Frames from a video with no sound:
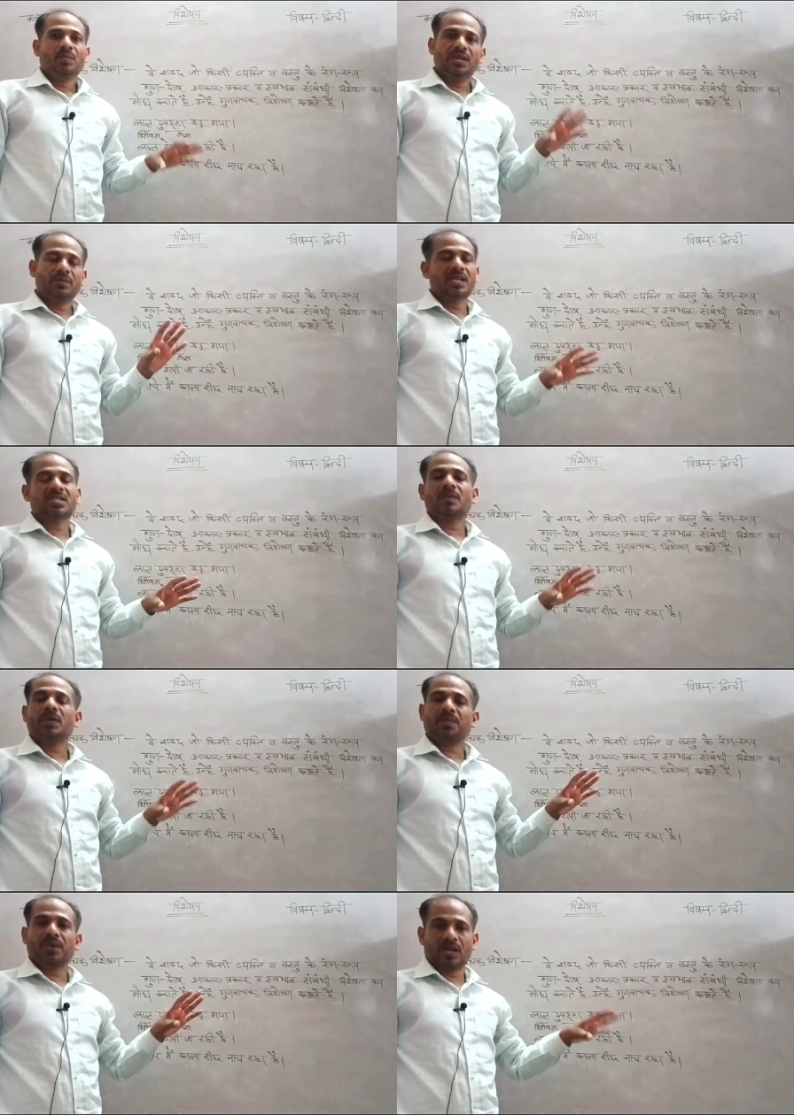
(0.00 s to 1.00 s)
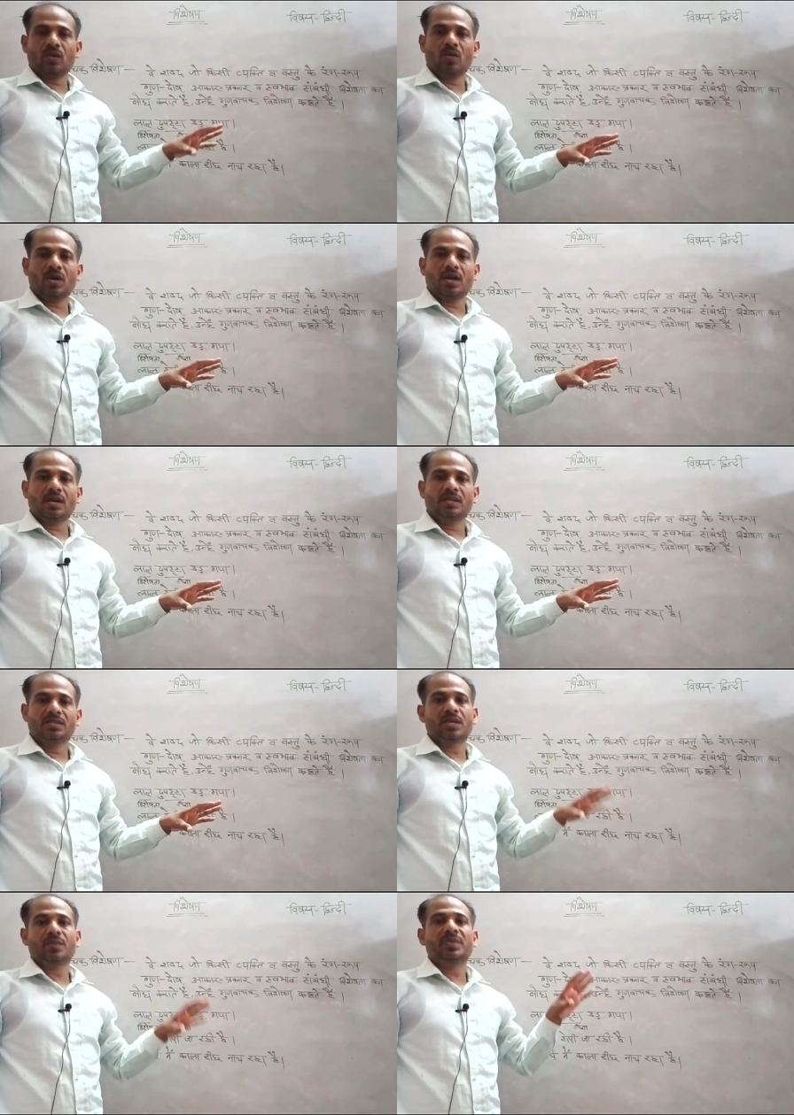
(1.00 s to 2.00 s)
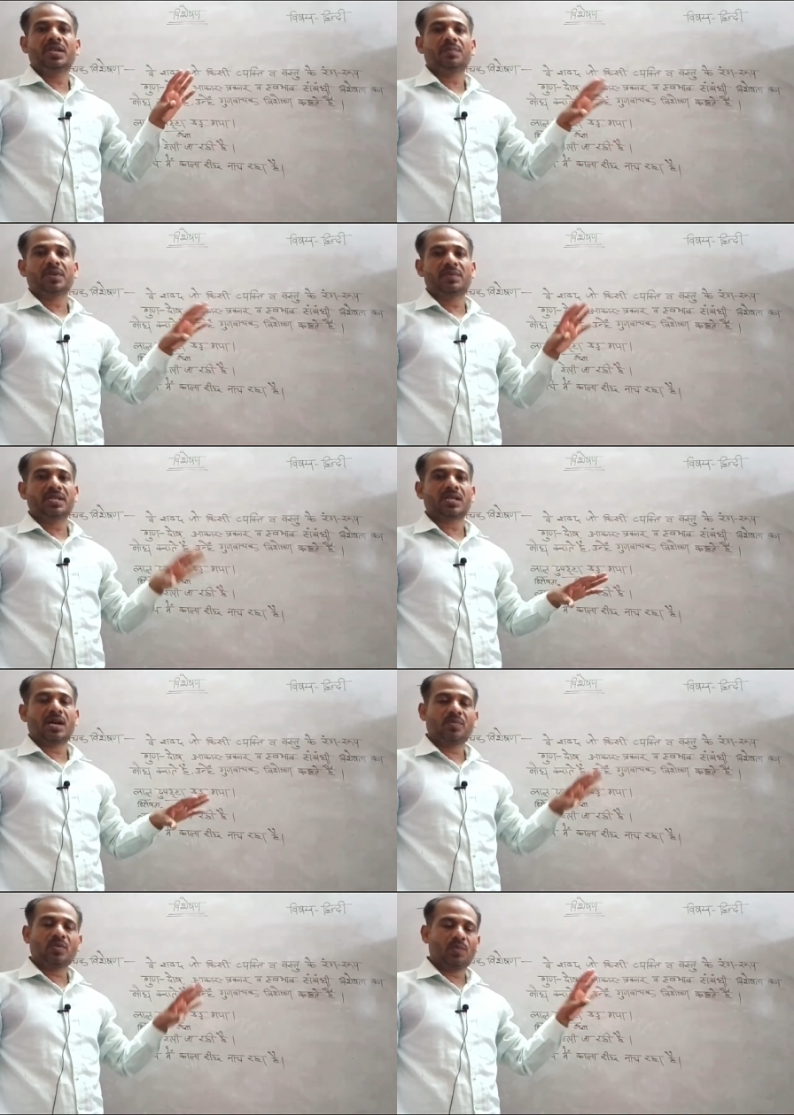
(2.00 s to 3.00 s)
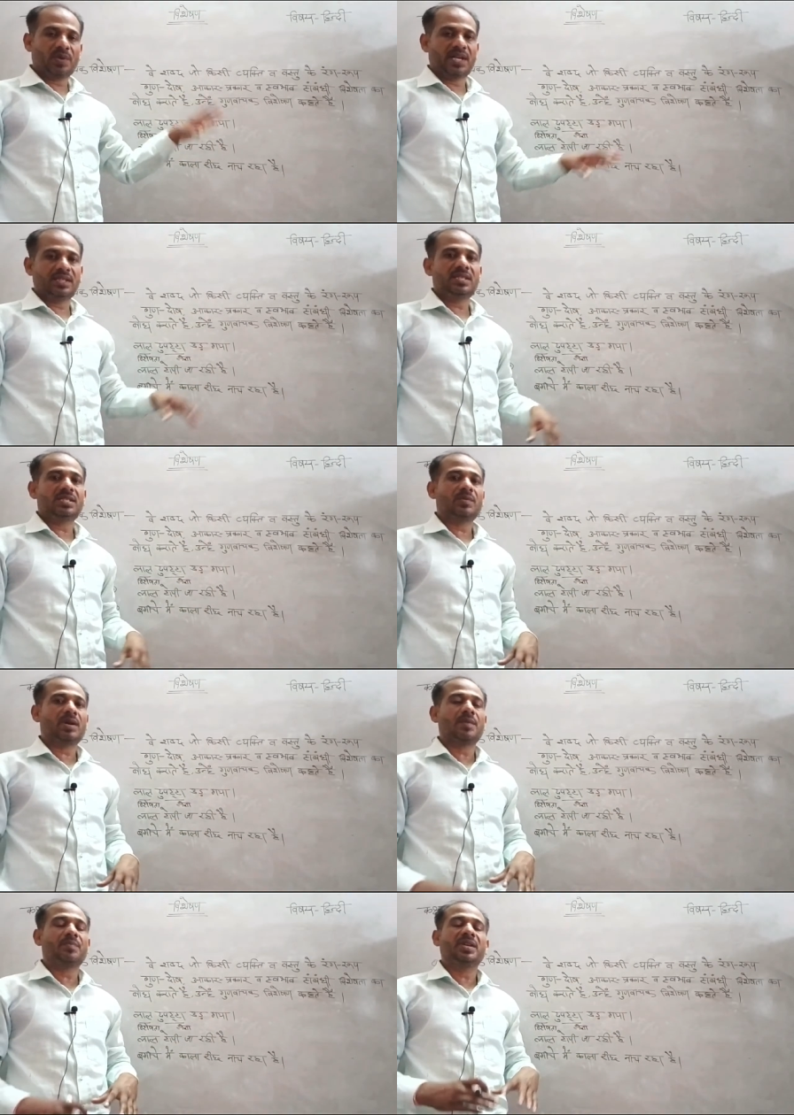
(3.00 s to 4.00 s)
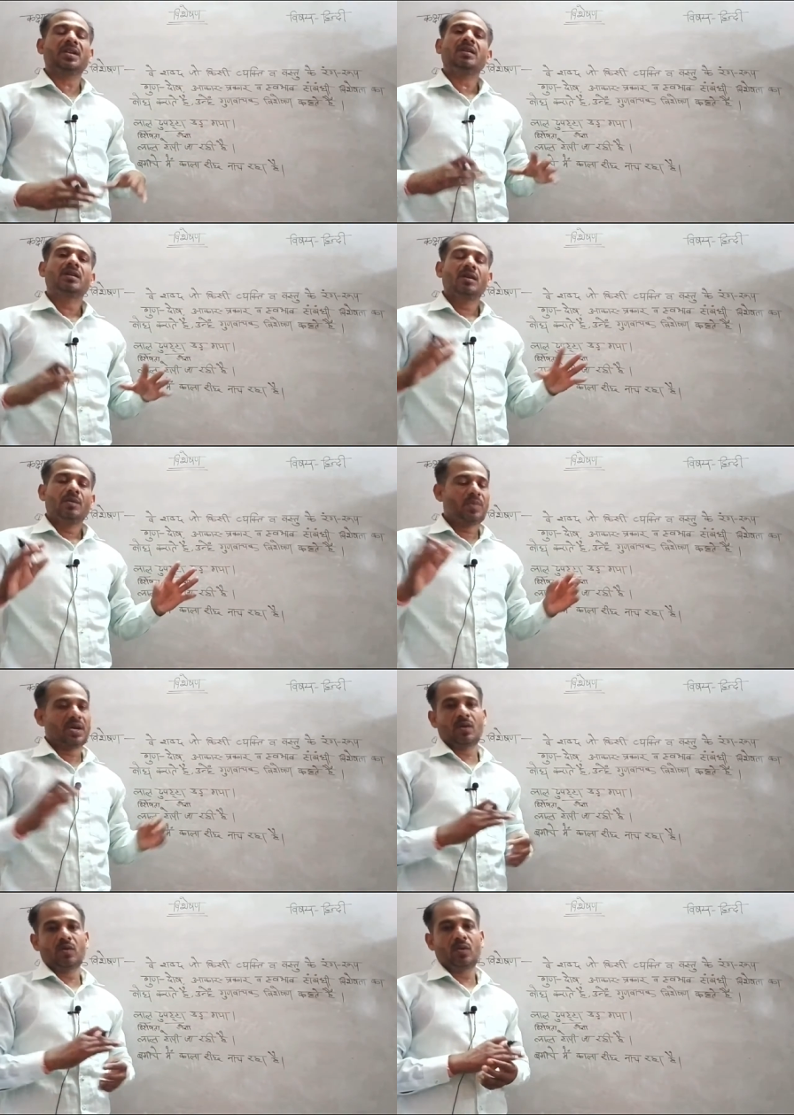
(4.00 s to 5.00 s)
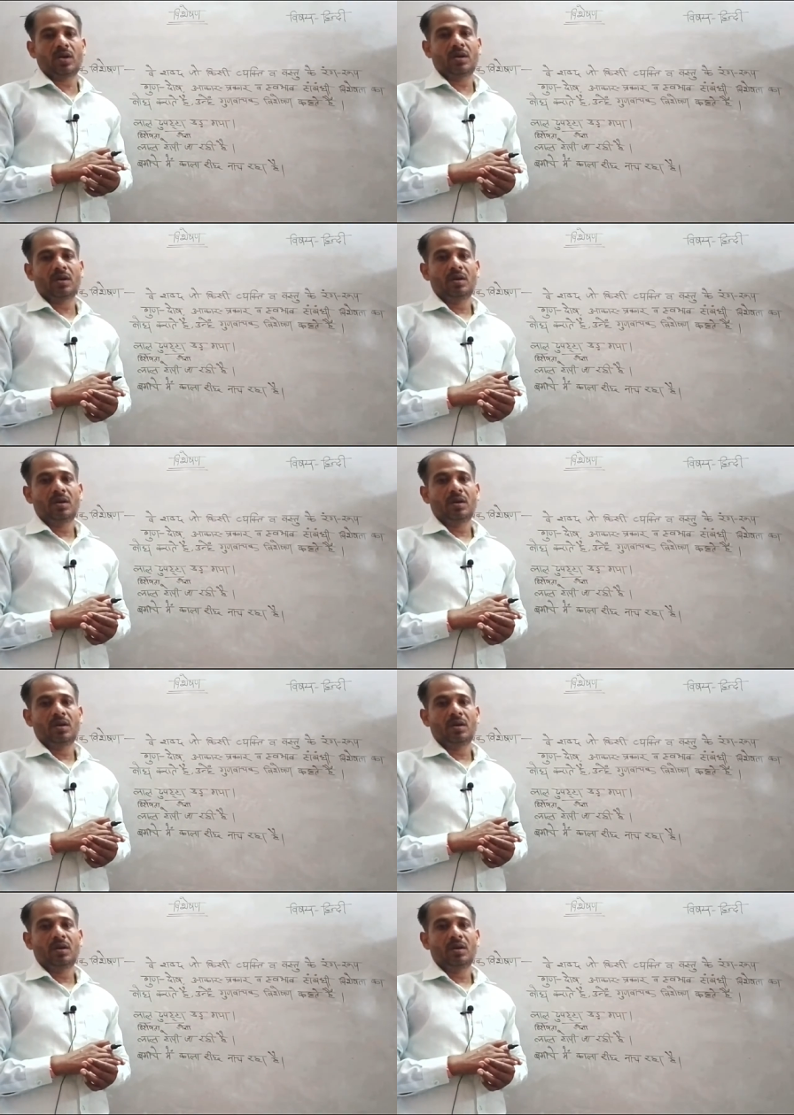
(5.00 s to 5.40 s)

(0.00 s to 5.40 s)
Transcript: परिभाषा में पढ़ा होगा जब मैंने परिभाषा आपको पढ़ाई थी जब आपने पढ़ा होगा